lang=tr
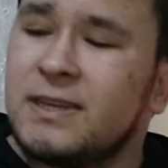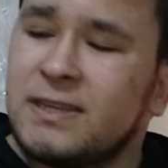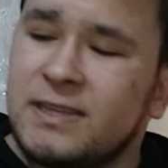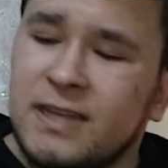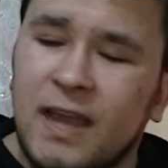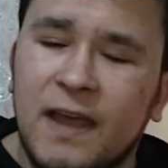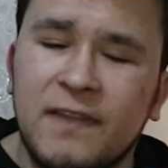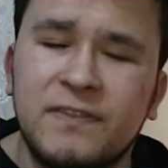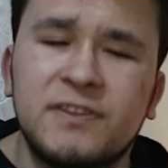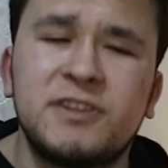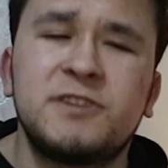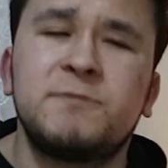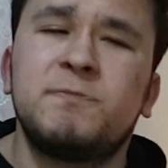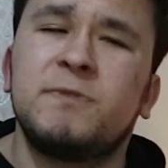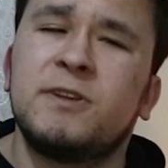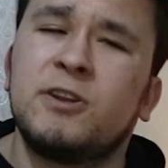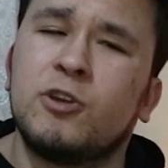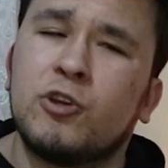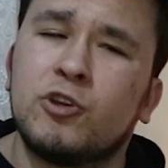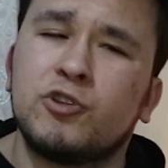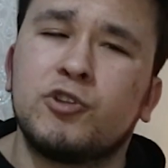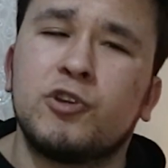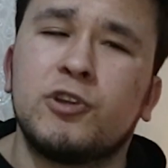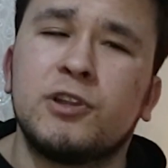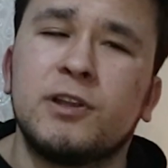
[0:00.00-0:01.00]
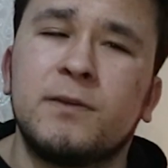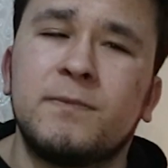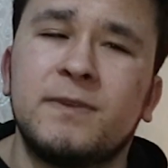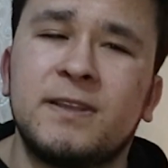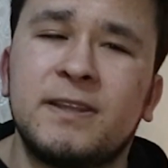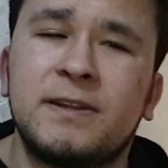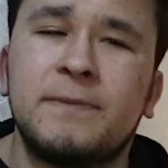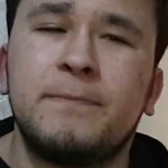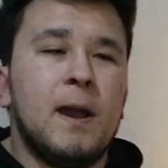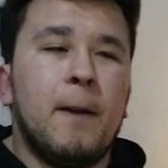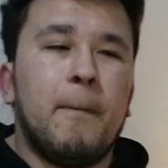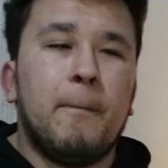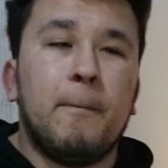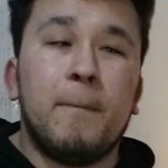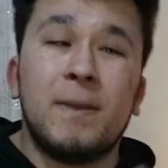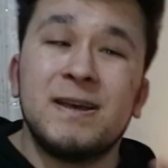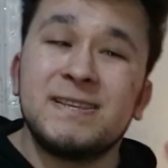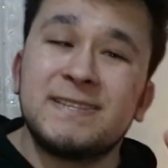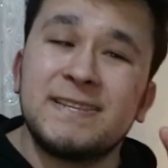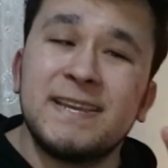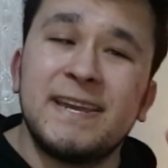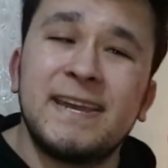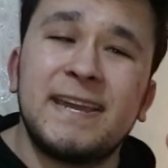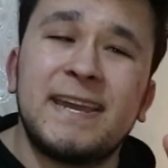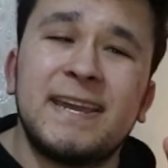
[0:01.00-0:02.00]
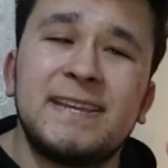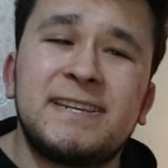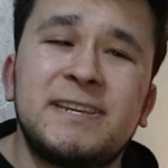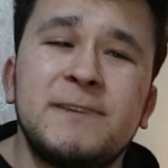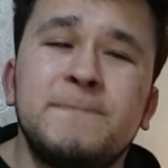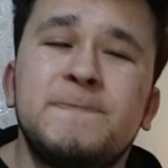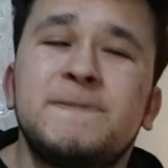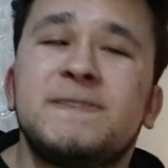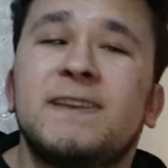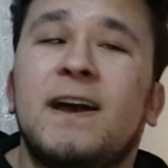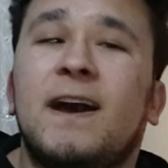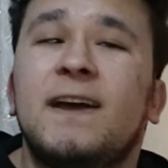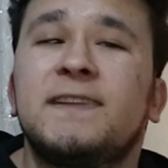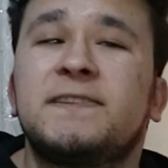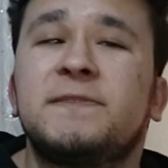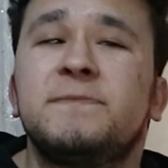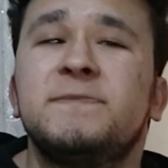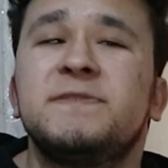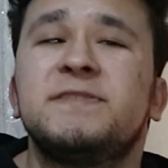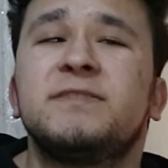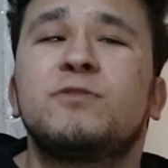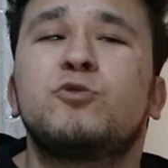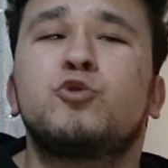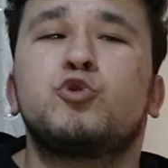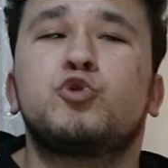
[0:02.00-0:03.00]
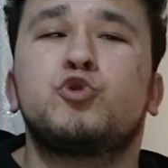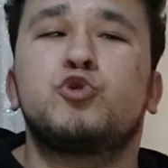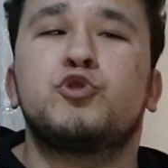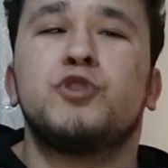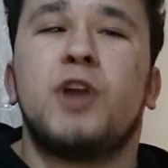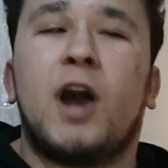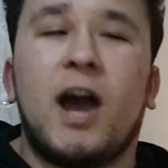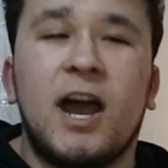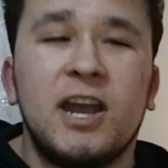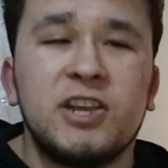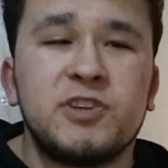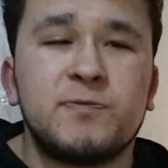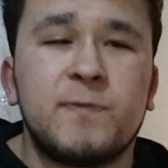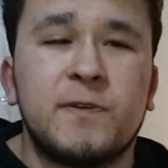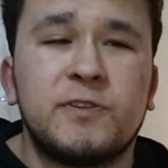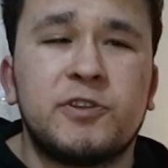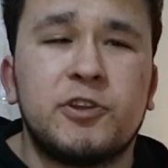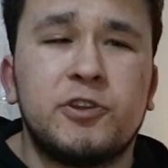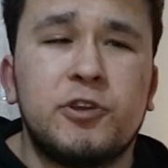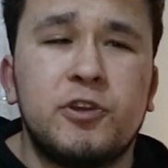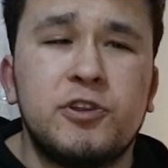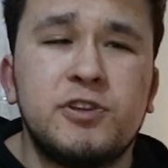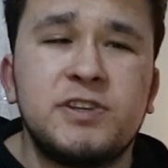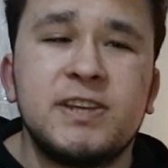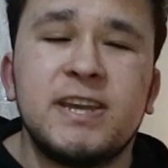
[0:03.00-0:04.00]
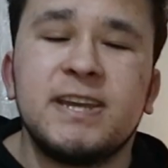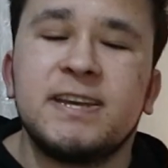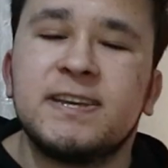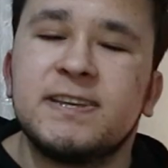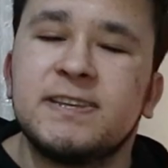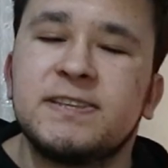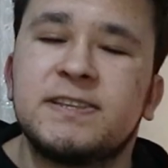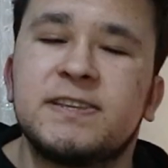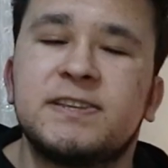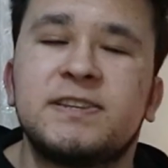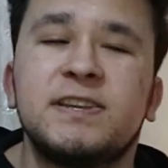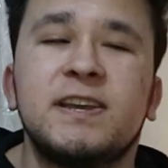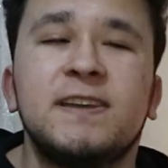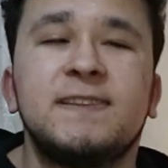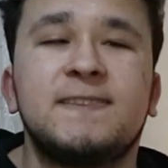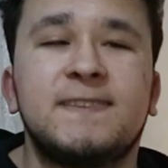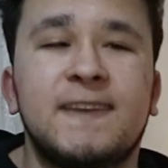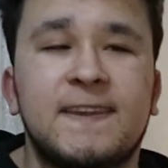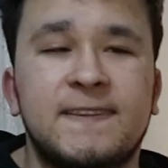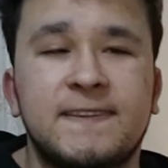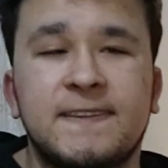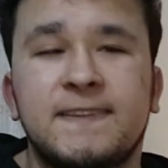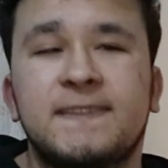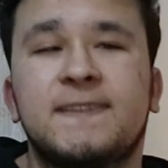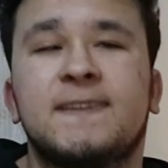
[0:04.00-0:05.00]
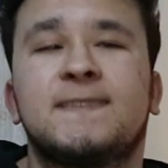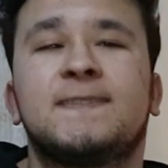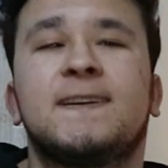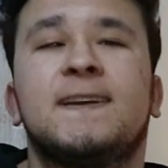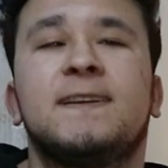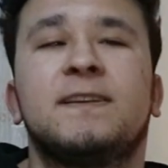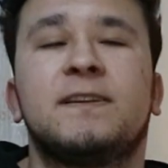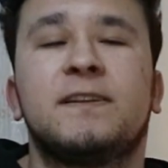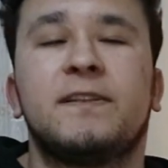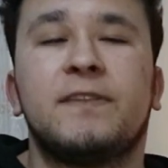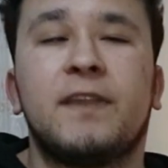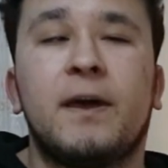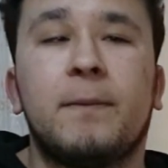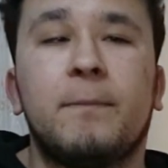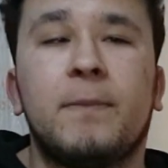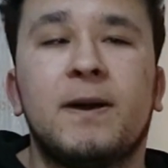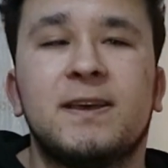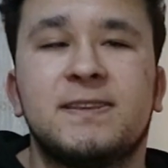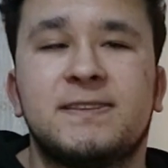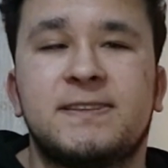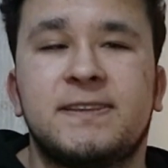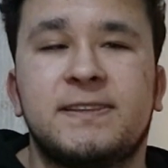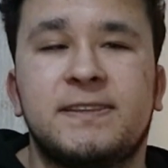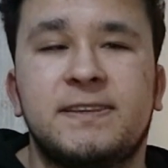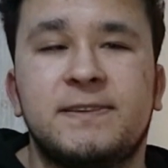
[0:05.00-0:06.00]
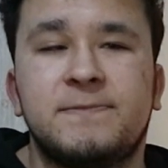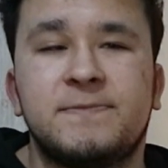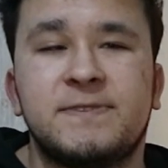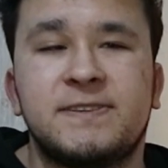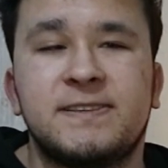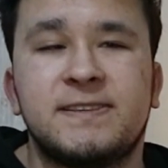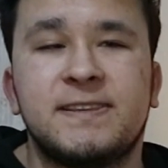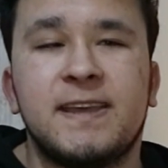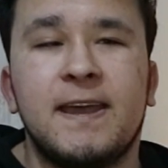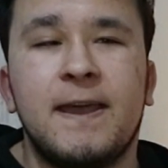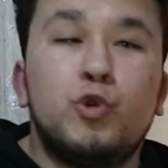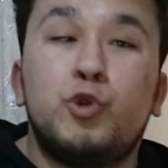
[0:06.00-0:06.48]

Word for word: Yanlış biliyor da olabilirim. Masaya geçip saatimizin kutusunu açmadan önce hızlıca teknik detaylarından bahsedeyim size.